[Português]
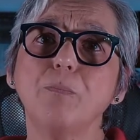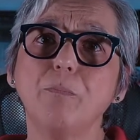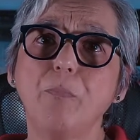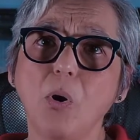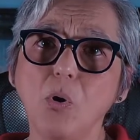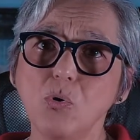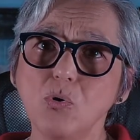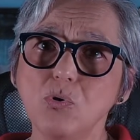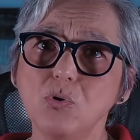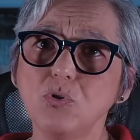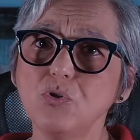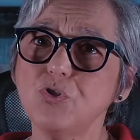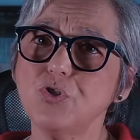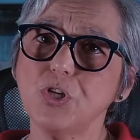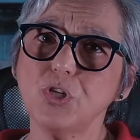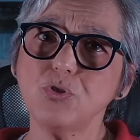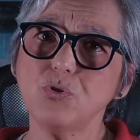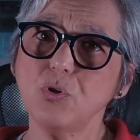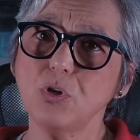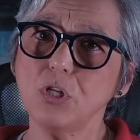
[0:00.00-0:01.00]
poucos
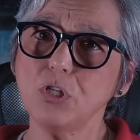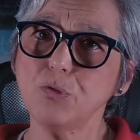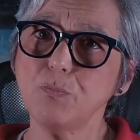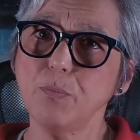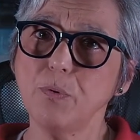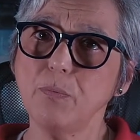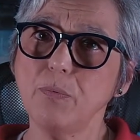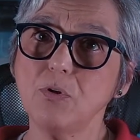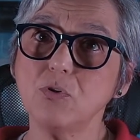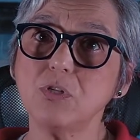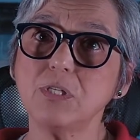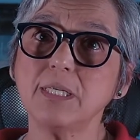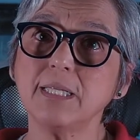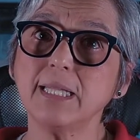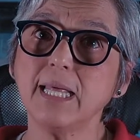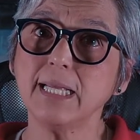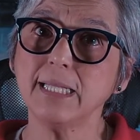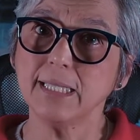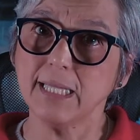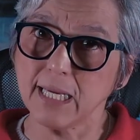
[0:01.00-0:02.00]
gestores públicos
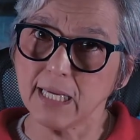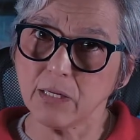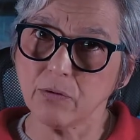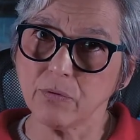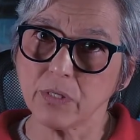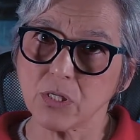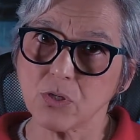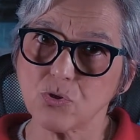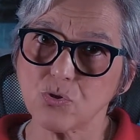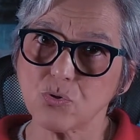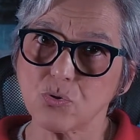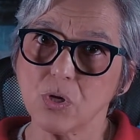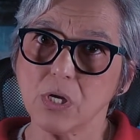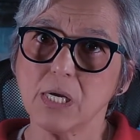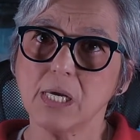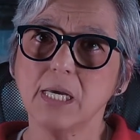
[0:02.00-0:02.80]
entenderam isso.